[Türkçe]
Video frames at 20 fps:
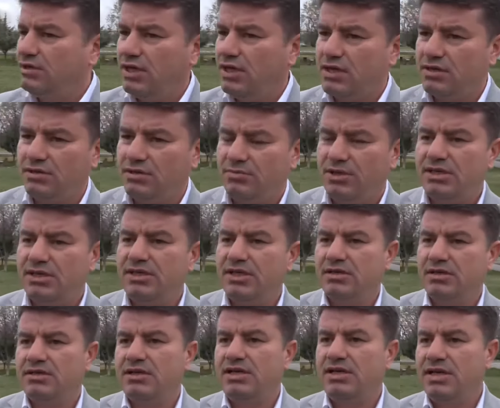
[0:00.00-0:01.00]
yardımların
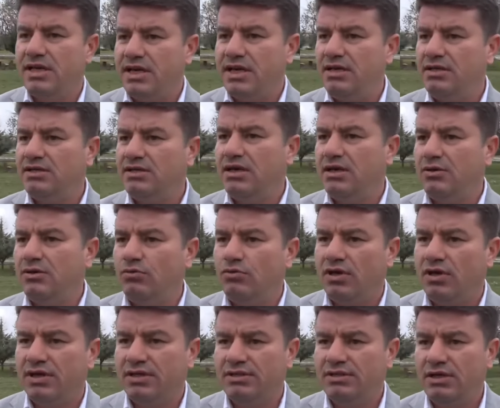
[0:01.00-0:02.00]
yanında yerel idare
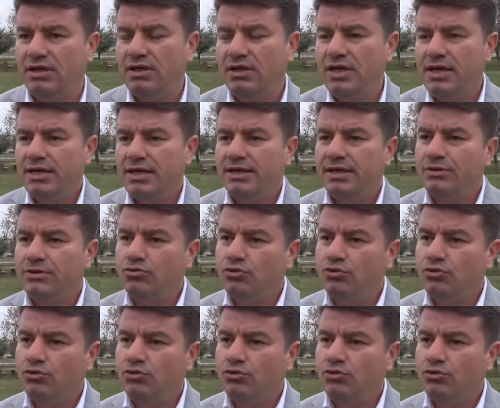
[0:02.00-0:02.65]
olarak da ne